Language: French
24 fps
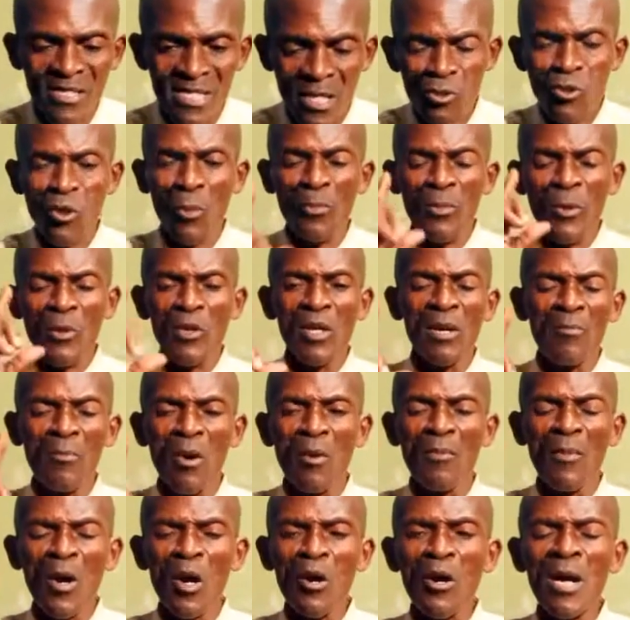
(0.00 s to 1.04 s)
Surtout pour le
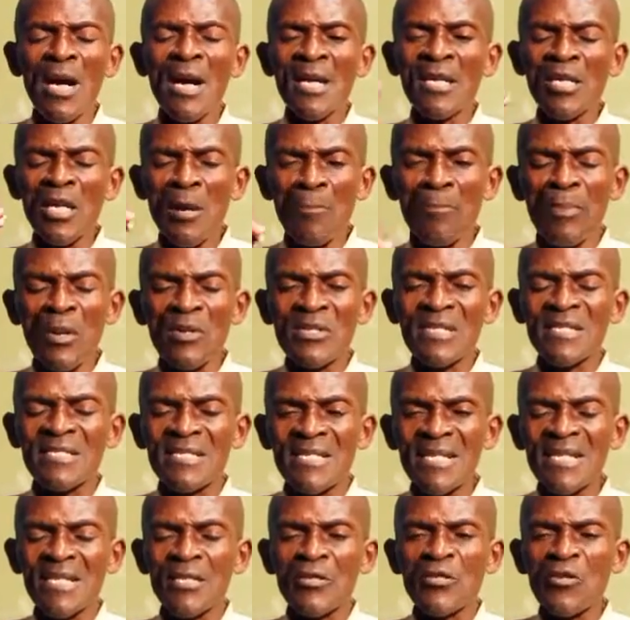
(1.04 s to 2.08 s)
moment, les
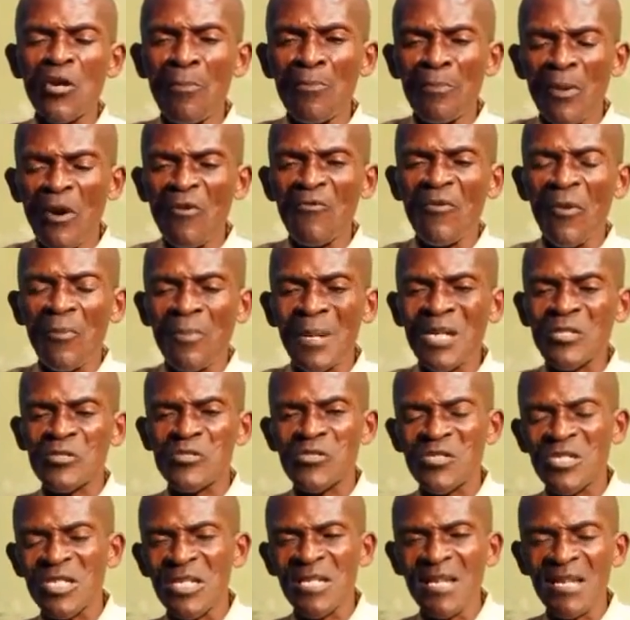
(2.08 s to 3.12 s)
politiques ne peuvent pas
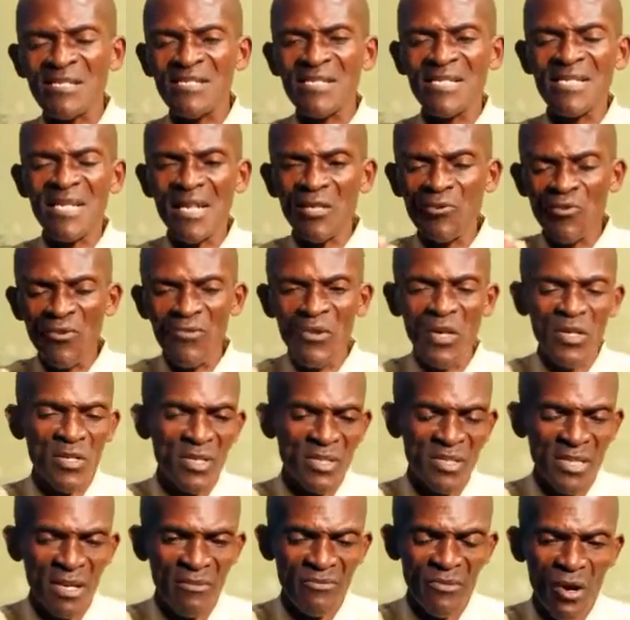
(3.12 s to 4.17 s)
jugulasser devant
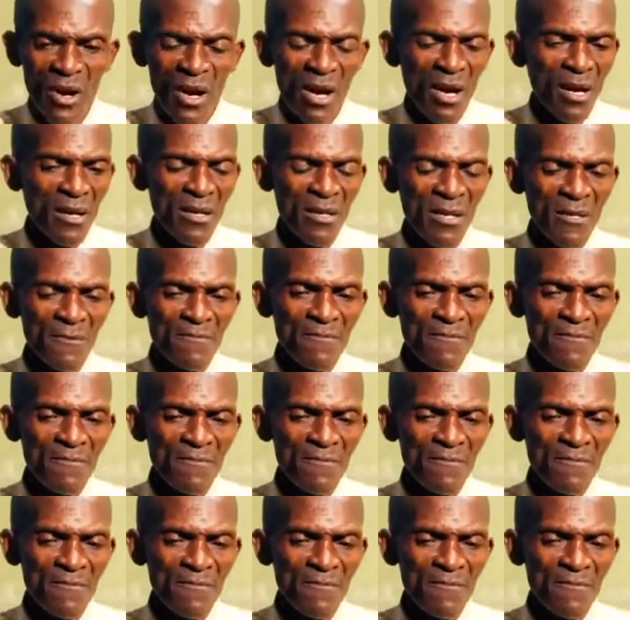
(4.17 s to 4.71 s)
les savoirs.